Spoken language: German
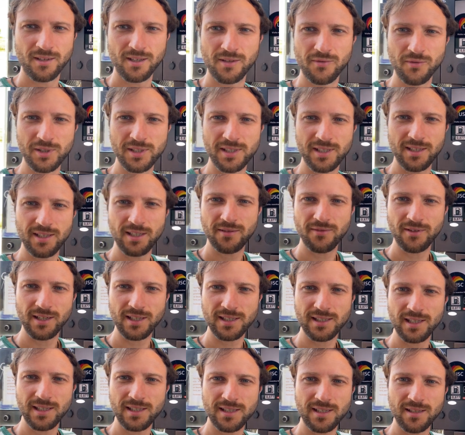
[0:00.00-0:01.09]
Ich wüsste nicht, wann
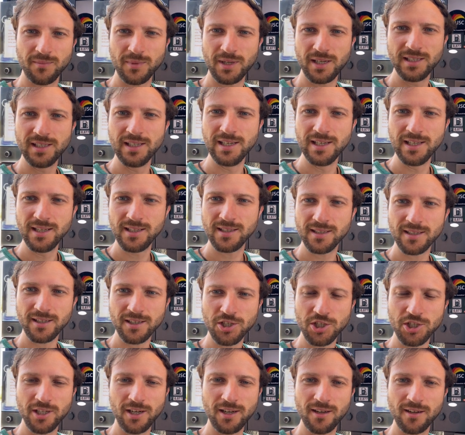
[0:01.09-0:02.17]
das letzte Mal die Liter
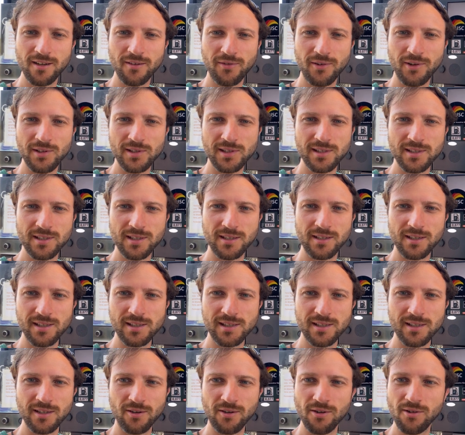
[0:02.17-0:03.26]
schneller geflossen sind
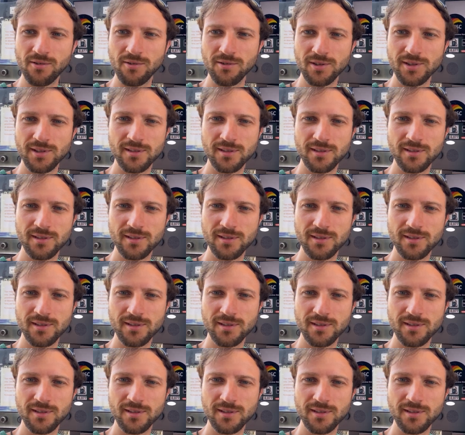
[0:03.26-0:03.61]
als die Euros.